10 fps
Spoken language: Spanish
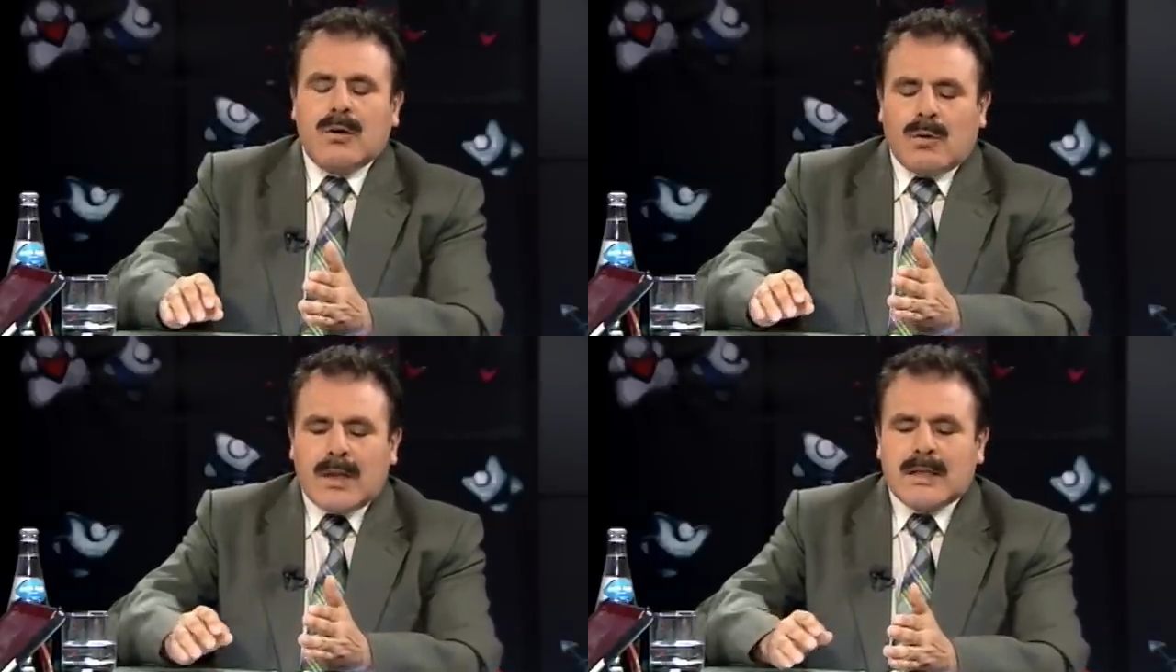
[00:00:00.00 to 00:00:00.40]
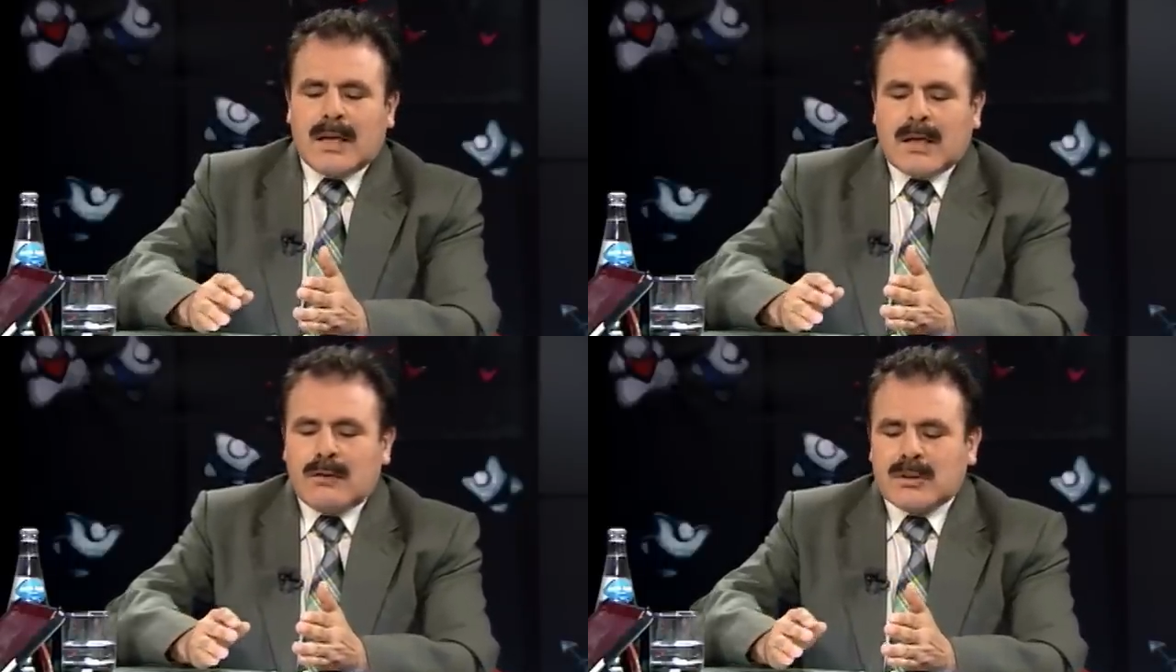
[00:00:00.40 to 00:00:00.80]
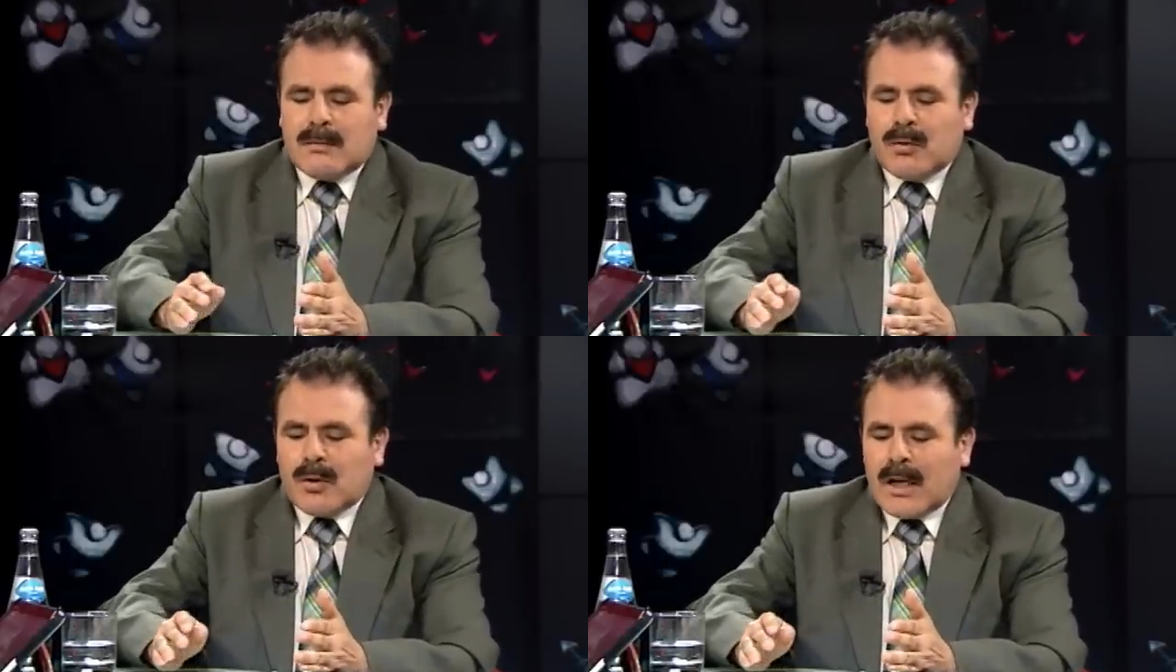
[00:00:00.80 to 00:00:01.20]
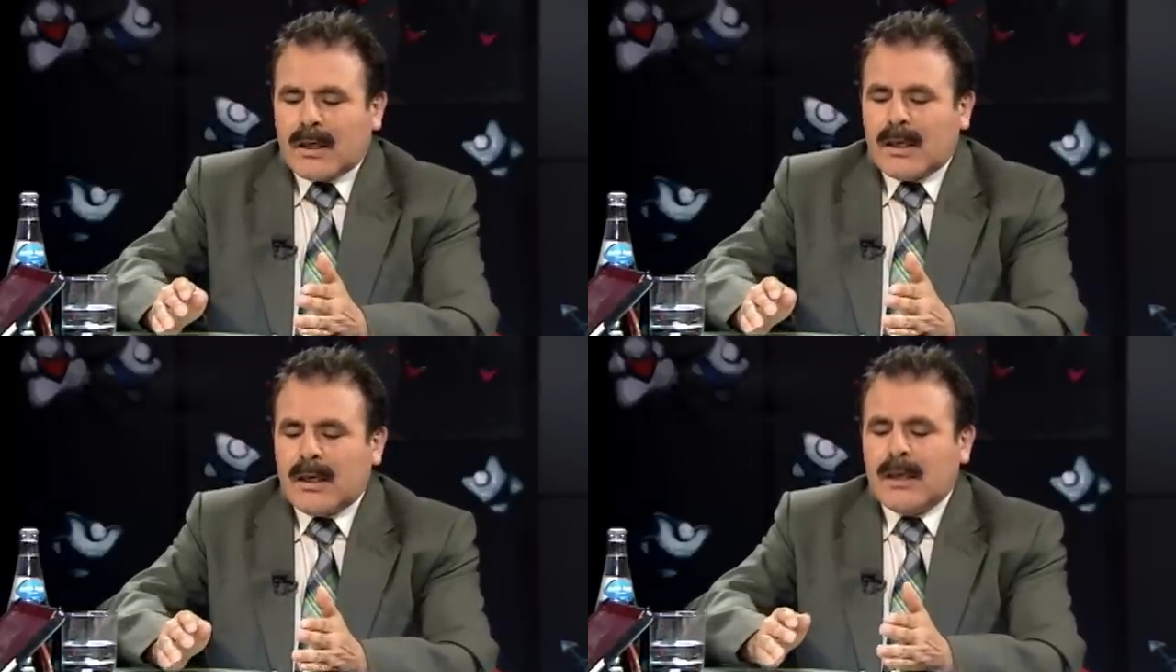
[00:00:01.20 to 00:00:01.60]
¿Cuál es la causa por la
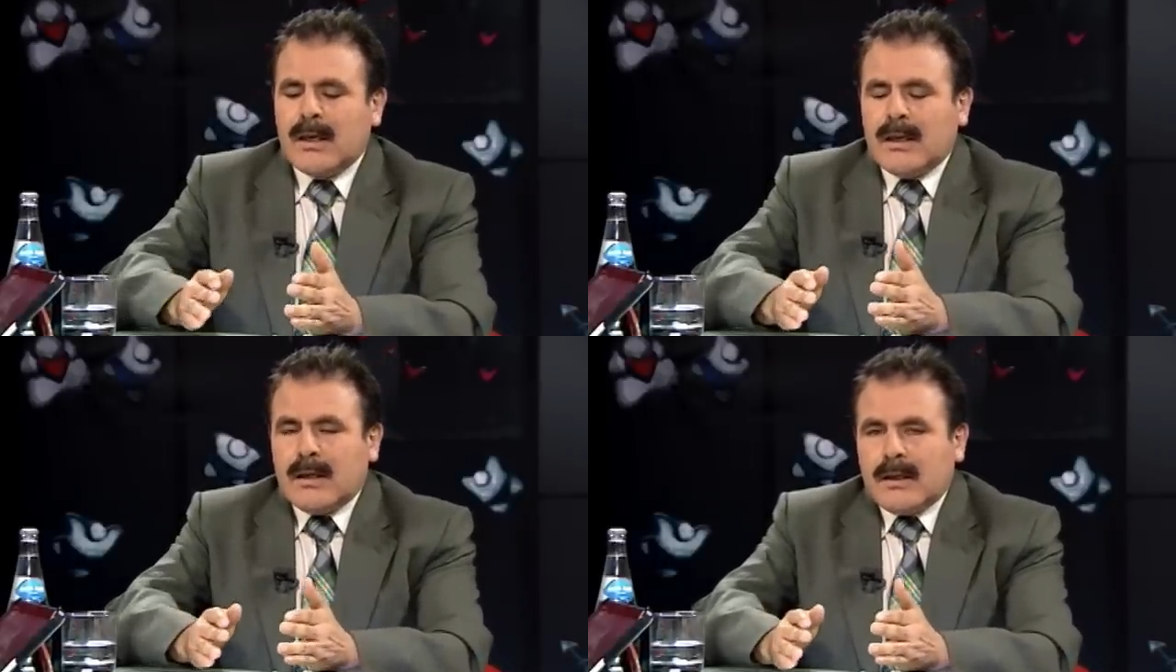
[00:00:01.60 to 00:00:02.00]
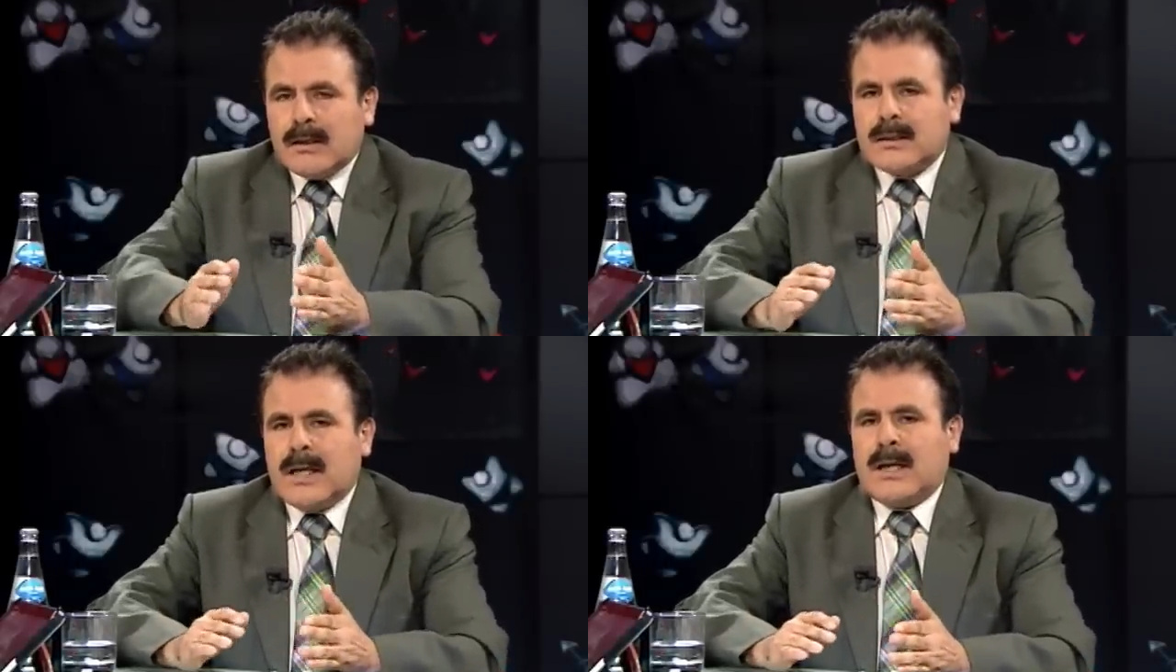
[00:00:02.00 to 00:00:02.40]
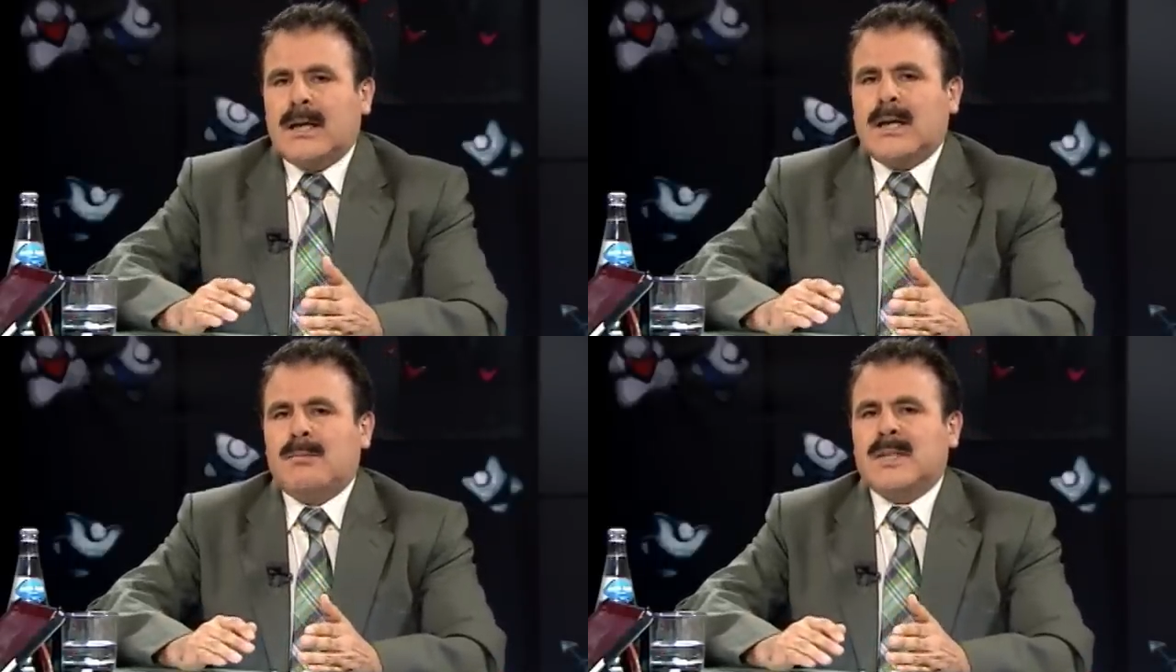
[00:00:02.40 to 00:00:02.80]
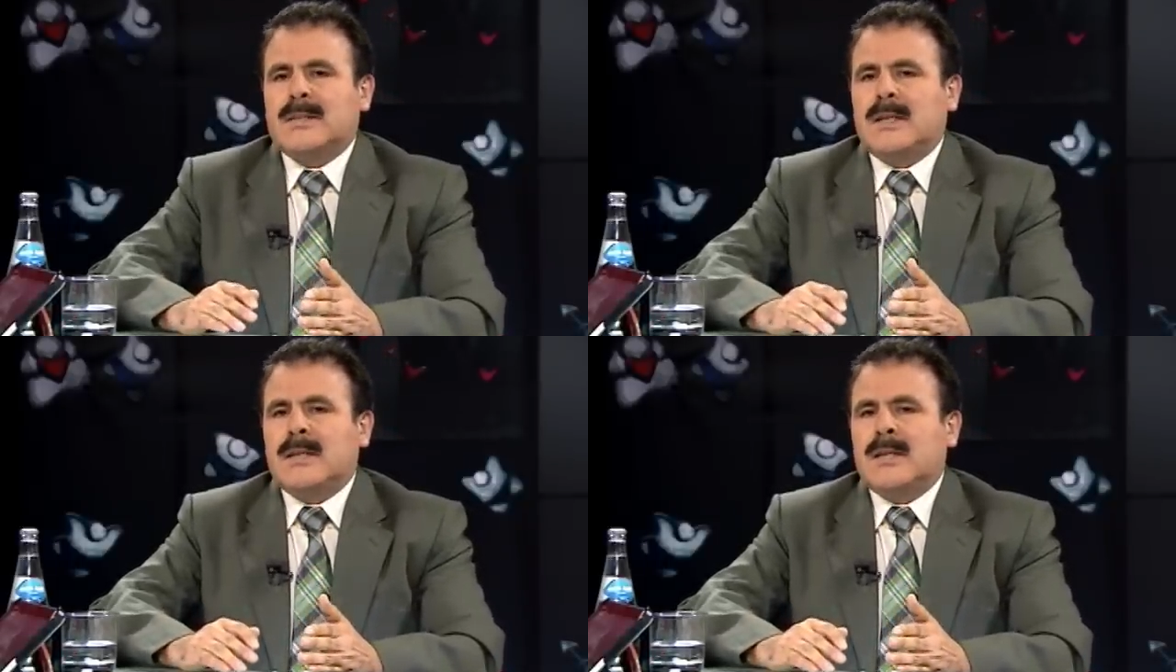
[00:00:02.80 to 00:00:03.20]
que sacan al
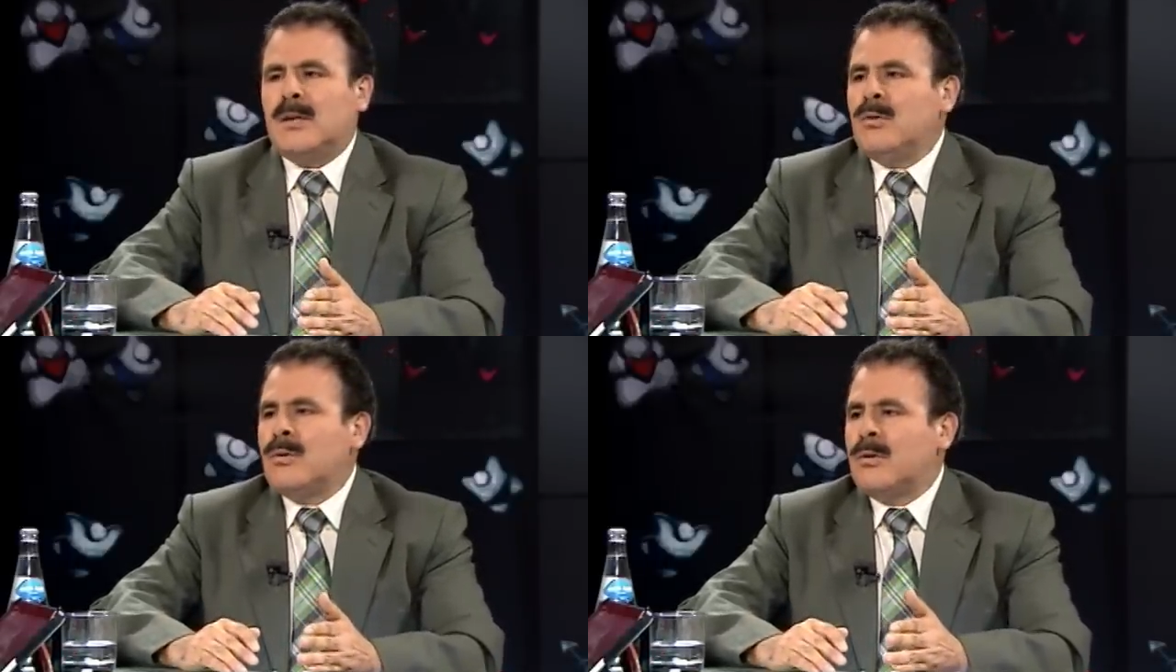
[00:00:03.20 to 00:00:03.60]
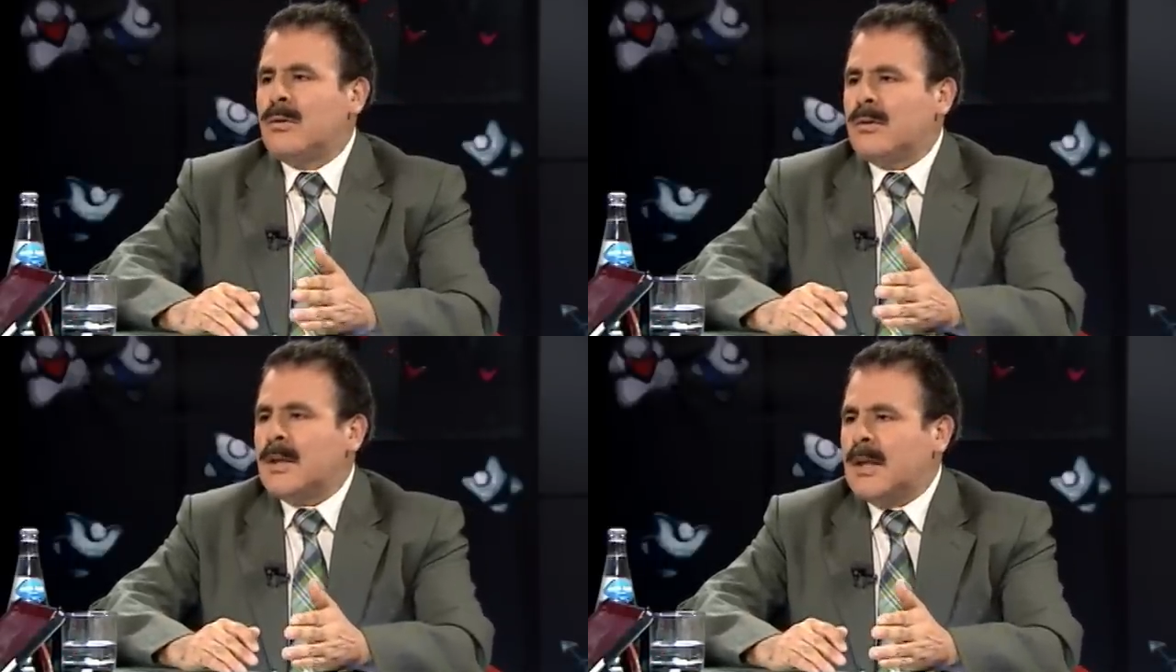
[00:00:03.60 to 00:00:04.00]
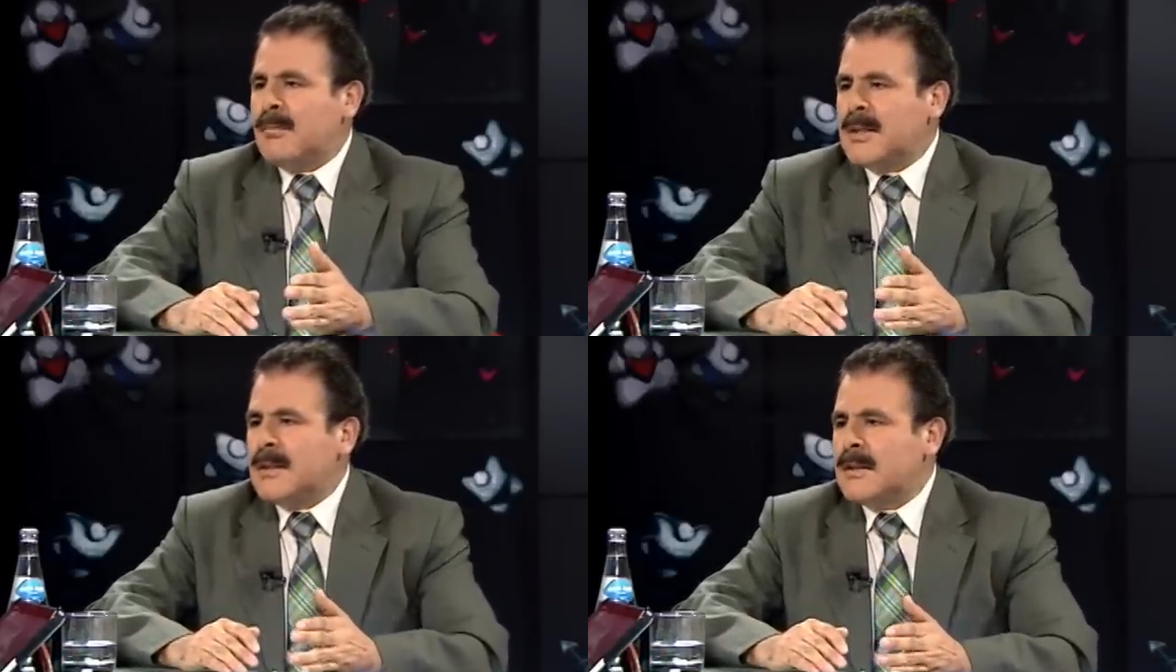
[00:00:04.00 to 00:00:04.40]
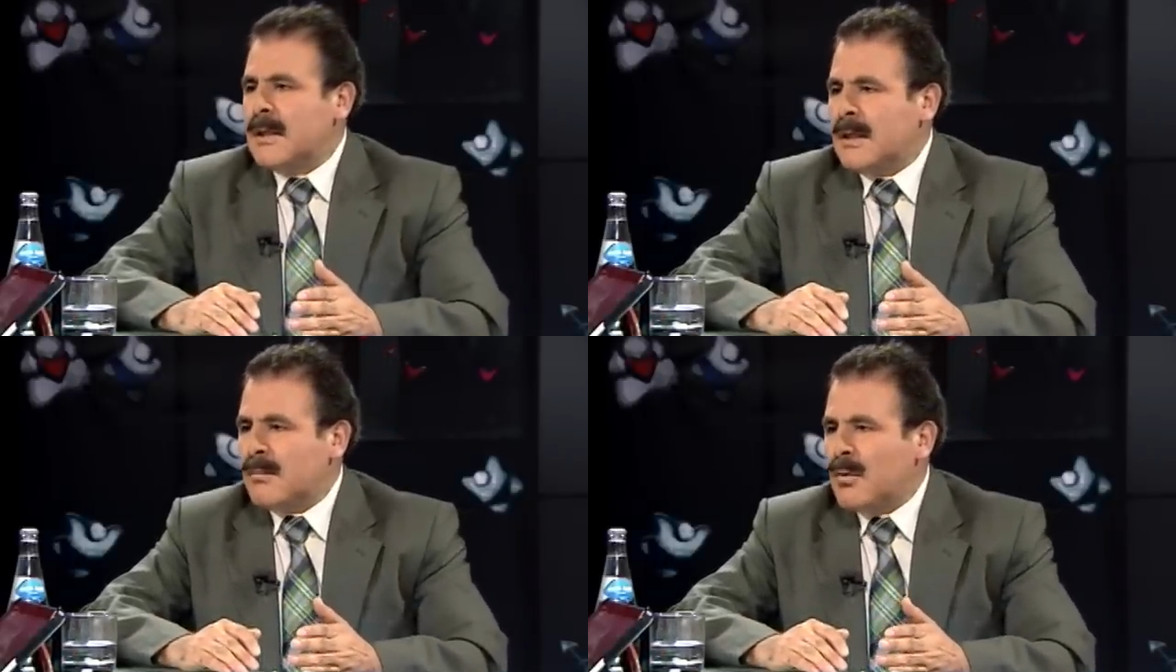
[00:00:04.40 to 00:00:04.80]
presidente Lugo de la presidencia de
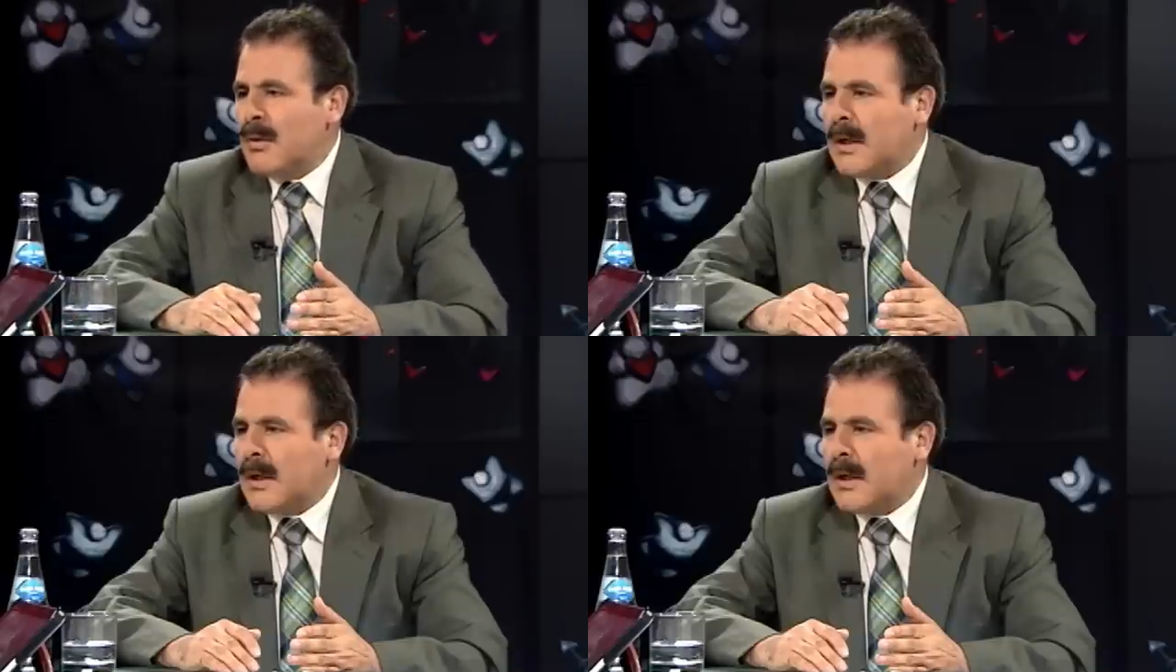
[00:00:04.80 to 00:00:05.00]
la República.